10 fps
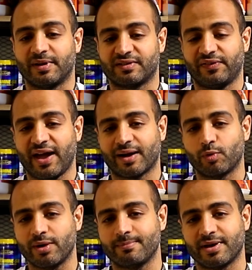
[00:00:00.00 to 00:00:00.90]
بس في
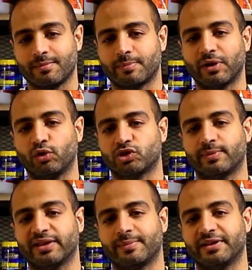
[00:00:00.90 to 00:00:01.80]
حاجه مهمه ما
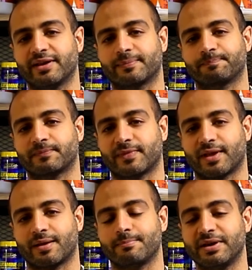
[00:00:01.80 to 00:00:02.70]
بناخدش بالنا منها
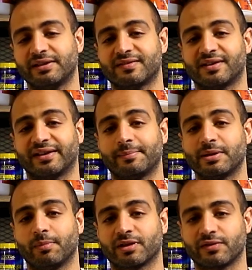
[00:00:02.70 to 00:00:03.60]
اهميه
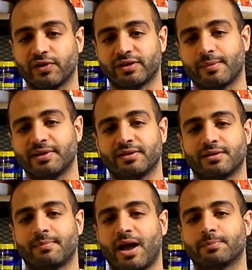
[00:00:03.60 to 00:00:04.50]
استخدام المالتي
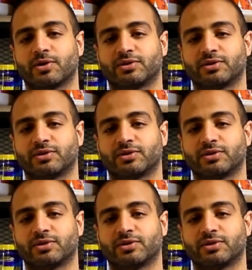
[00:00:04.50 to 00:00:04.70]
فيتامين مع